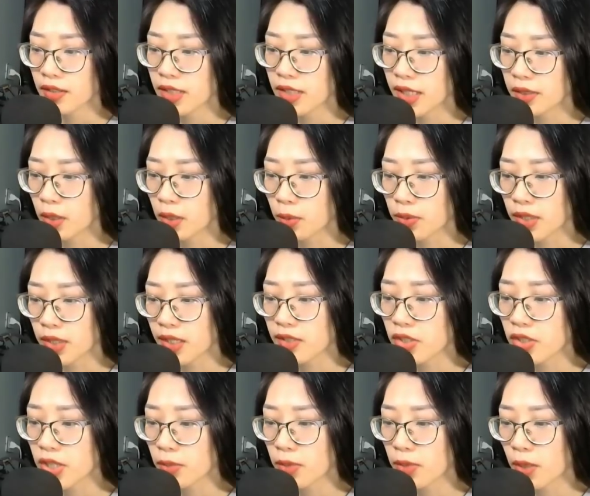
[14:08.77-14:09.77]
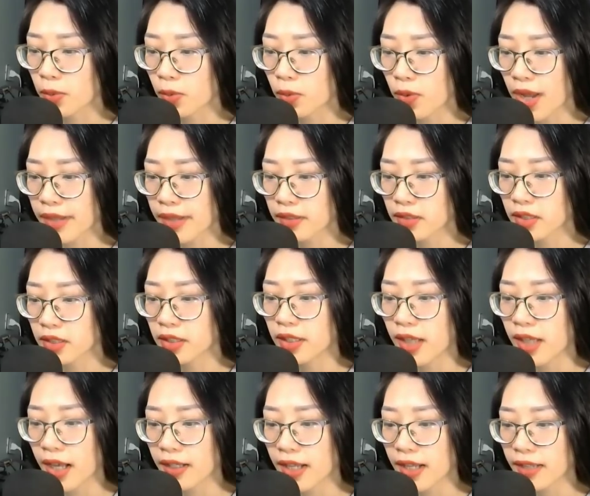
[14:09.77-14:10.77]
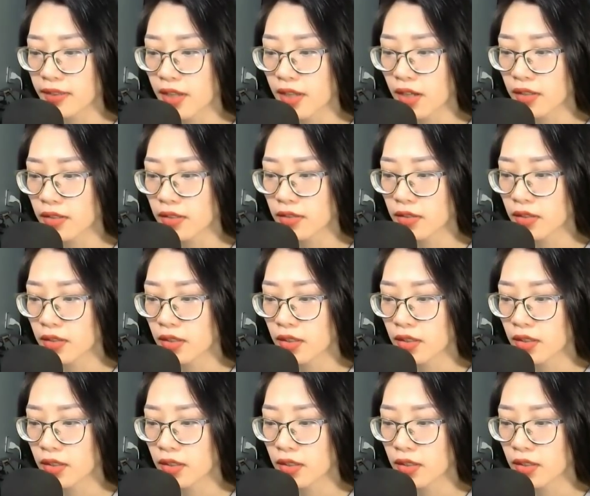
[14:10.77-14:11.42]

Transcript: Dị tộc nhân trong hồng quang cười hắc hắc nói.